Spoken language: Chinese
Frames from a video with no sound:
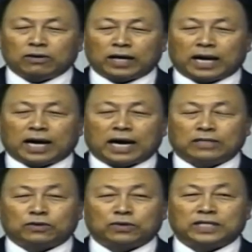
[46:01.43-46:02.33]
真切的
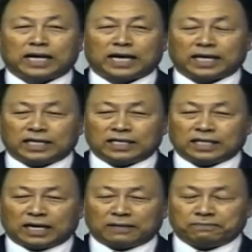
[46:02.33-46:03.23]
祝愿大家领受
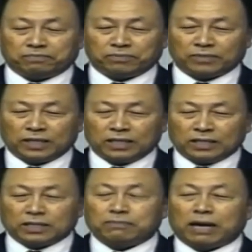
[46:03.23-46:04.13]
这一切的祝福。
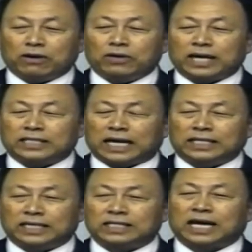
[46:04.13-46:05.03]
这信心是什
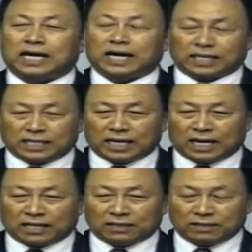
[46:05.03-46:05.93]
么？信
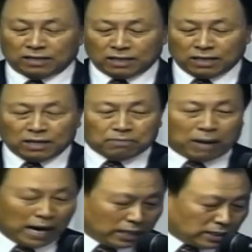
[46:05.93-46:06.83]
心是喜
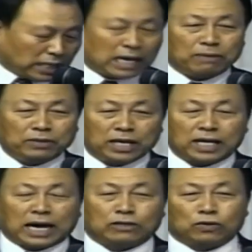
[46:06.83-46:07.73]
乐，信
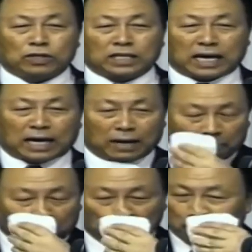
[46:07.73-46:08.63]
心使我的内
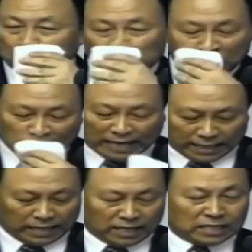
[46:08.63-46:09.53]
心喜乐，
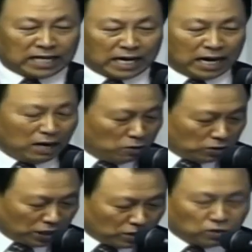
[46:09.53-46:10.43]
信心使我的内
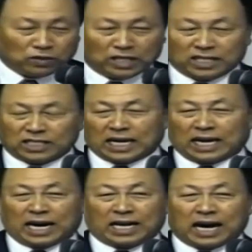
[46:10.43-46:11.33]
心获得平安。
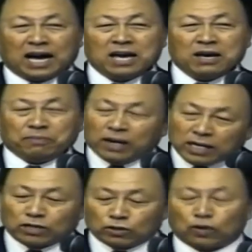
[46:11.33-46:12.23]
我们
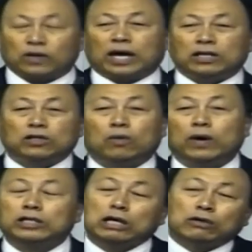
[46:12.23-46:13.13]
静静地闭上
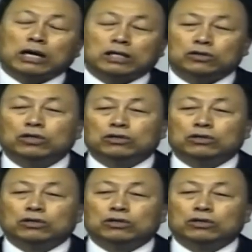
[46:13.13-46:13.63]
眼睛吧。